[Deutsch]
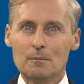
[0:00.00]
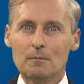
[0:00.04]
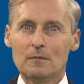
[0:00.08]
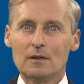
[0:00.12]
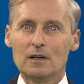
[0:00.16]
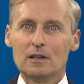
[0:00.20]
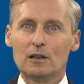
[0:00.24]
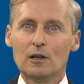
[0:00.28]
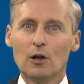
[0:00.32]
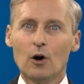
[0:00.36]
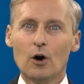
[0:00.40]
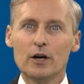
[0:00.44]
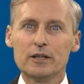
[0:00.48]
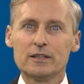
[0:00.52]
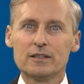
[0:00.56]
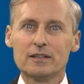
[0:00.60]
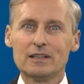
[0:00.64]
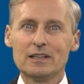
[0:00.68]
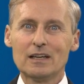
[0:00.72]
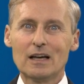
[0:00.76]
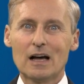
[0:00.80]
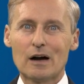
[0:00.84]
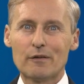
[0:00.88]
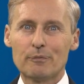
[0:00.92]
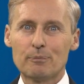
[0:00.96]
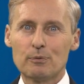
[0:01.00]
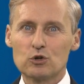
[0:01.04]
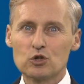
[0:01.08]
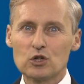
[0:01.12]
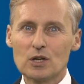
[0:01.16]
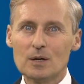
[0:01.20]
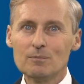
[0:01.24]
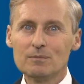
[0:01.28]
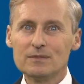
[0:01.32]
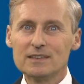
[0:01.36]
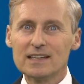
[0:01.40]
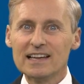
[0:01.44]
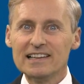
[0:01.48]
Leute, die auf
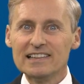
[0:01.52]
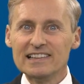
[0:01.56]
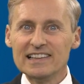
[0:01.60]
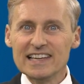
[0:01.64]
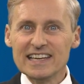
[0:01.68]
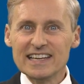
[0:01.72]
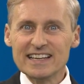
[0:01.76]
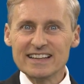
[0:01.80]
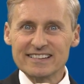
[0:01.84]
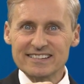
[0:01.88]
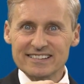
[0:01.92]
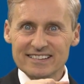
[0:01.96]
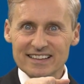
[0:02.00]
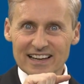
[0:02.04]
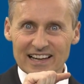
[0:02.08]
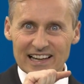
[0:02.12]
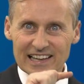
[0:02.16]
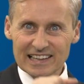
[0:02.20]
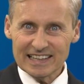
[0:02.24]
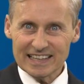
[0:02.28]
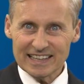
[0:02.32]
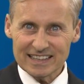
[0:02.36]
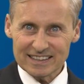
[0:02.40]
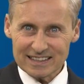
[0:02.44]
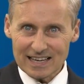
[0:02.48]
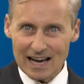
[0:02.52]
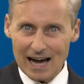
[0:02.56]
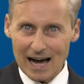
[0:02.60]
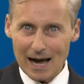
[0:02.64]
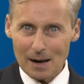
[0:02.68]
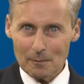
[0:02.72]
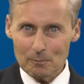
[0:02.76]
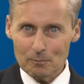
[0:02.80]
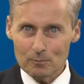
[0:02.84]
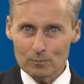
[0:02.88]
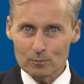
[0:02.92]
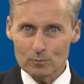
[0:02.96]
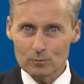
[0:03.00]
bestimmte Links geklickt
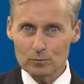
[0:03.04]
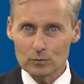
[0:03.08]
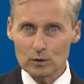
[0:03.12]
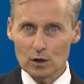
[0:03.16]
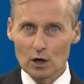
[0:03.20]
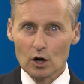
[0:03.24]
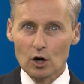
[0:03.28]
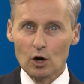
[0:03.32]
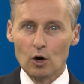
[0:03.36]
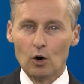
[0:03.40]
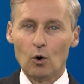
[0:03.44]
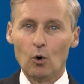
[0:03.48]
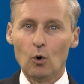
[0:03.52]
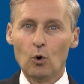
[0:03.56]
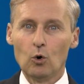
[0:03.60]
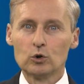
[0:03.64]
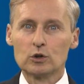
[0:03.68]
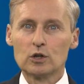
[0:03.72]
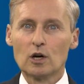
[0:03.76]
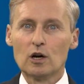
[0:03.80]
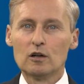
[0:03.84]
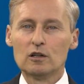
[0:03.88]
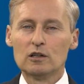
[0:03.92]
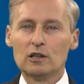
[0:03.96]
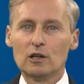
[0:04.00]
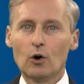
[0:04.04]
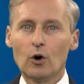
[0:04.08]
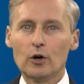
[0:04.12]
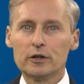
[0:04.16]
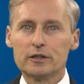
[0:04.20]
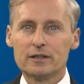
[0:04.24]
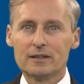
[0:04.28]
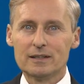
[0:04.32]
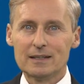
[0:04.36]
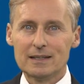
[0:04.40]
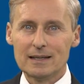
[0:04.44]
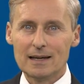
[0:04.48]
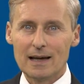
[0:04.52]
haben oder Leute,
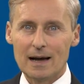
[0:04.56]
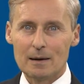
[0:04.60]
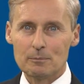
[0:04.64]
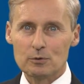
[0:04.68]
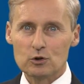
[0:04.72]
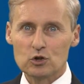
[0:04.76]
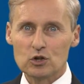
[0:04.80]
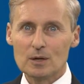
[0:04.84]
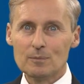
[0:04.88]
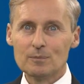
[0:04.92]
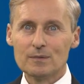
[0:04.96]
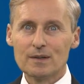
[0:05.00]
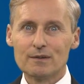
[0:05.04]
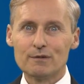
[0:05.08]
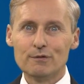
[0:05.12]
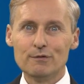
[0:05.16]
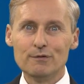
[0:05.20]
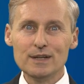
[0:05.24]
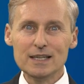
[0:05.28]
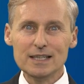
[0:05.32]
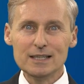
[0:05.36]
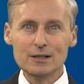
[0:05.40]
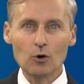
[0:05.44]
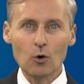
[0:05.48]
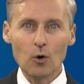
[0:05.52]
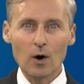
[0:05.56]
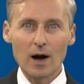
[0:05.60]
die ein bestimmtes Video